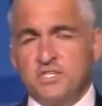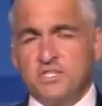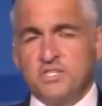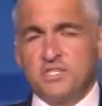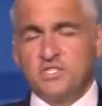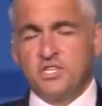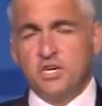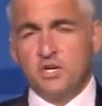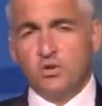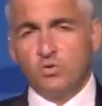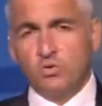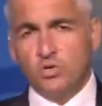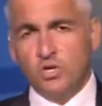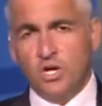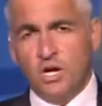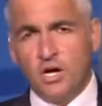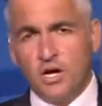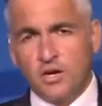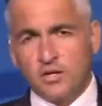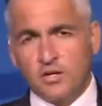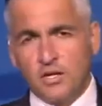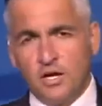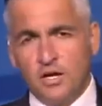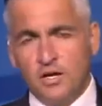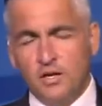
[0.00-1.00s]
تشيكو
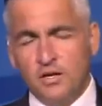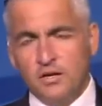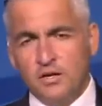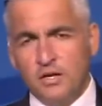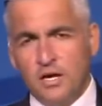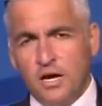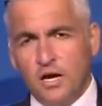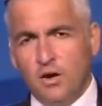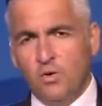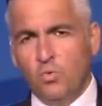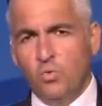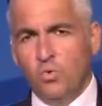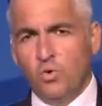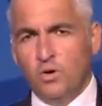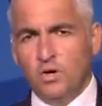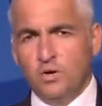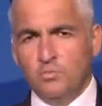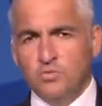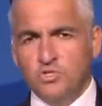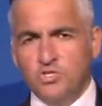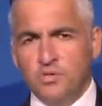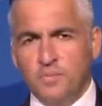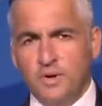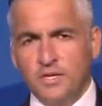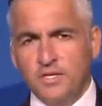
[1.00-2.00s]
النهارده او
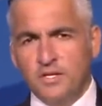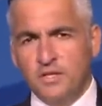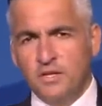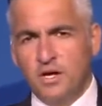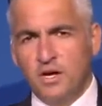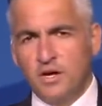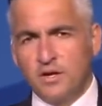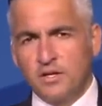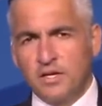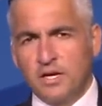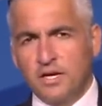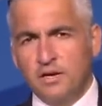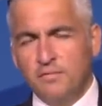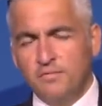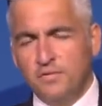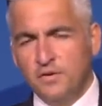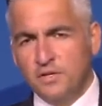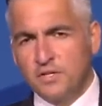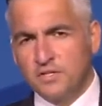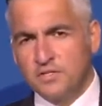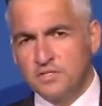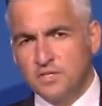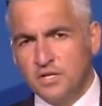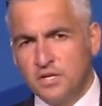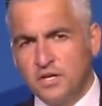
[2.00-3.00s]
موسيماني النهارده كان في
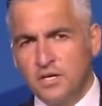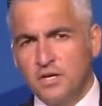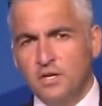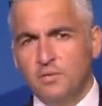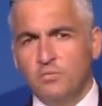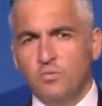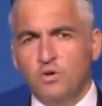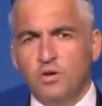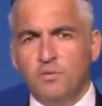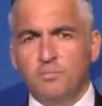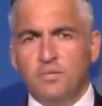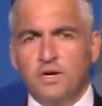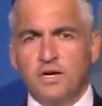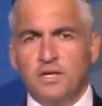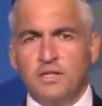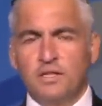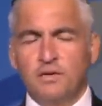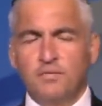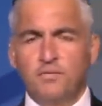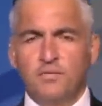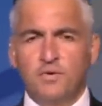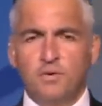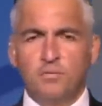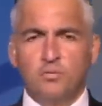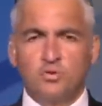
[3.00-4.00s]
تصريح مهم جدا
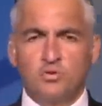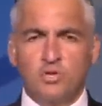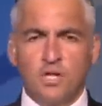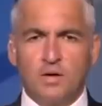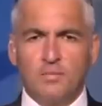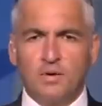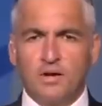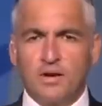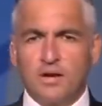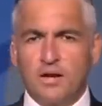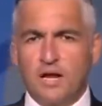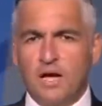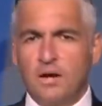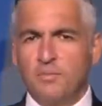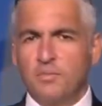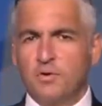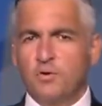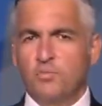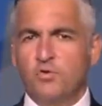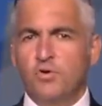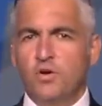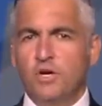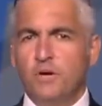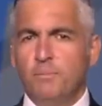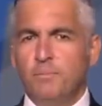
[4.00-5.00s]
في المؤتمر عمرو
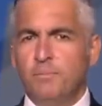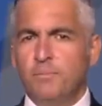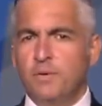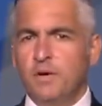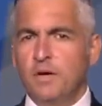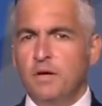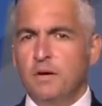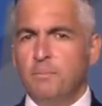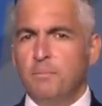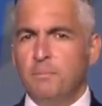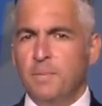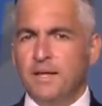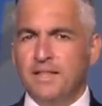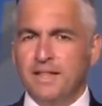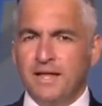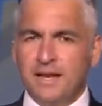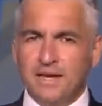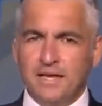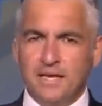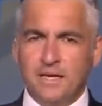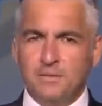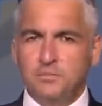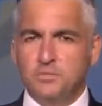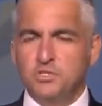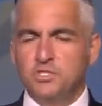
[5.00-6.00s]
محب ما
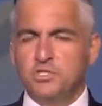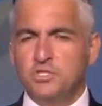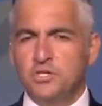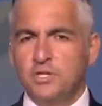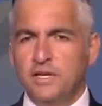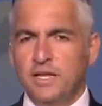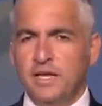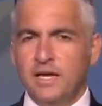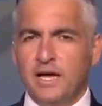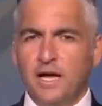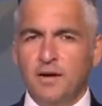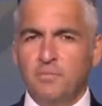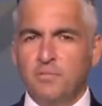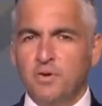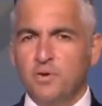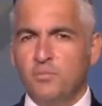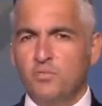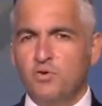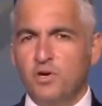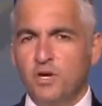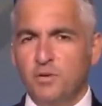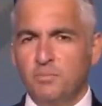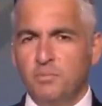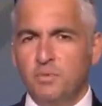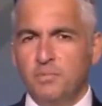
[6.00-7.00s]
ترجمش ليه عمرو
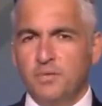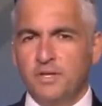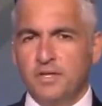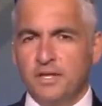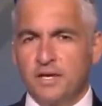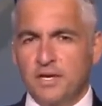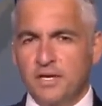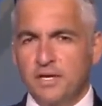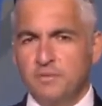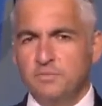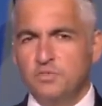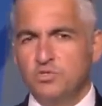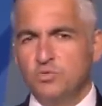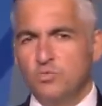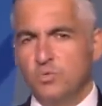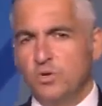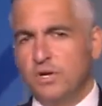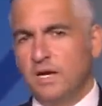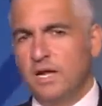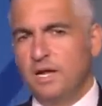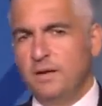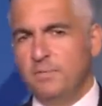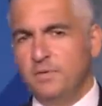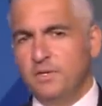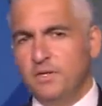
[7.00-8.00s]
محب ما ترجمش
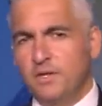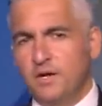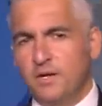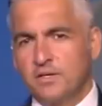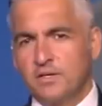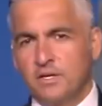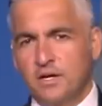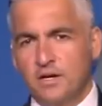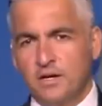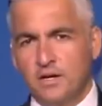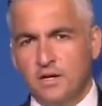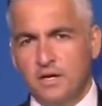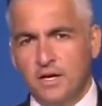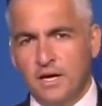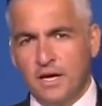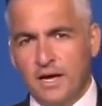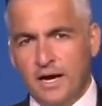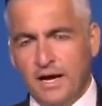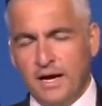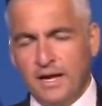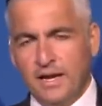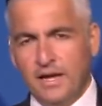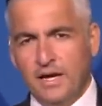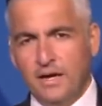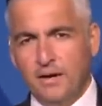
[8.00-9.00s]
والكلام النهارده
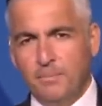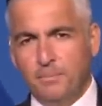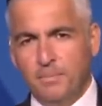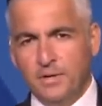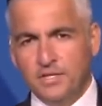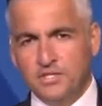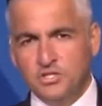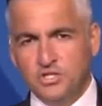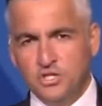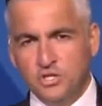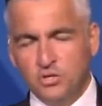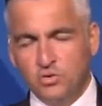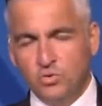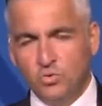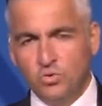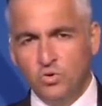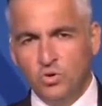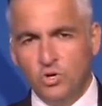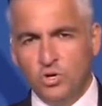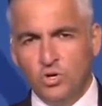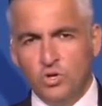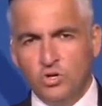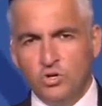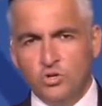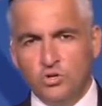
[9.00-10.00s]
على باتشيكو
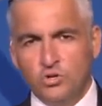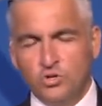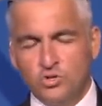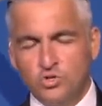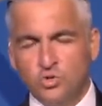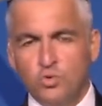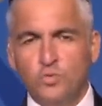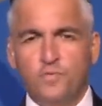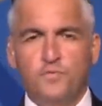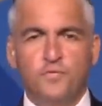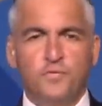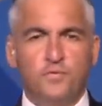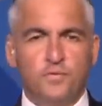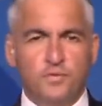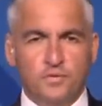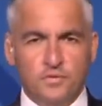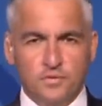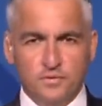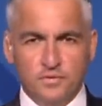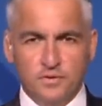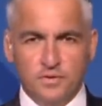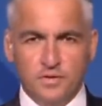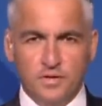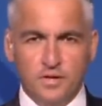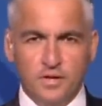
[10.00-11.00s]
نشوف
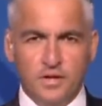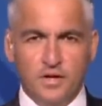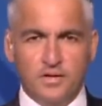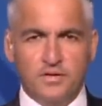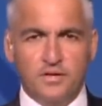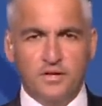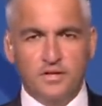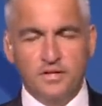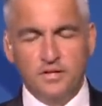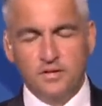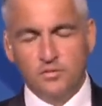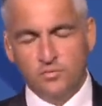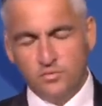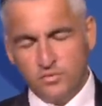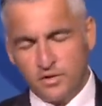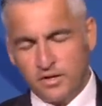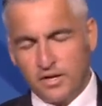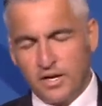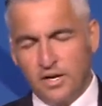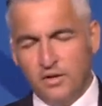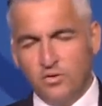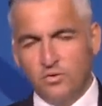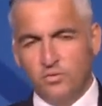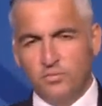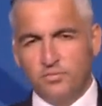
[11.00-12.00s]
اللقطه دي
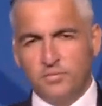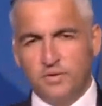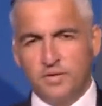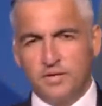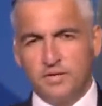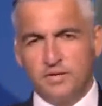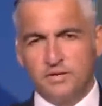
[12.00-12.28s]
ونرجع لكم تاني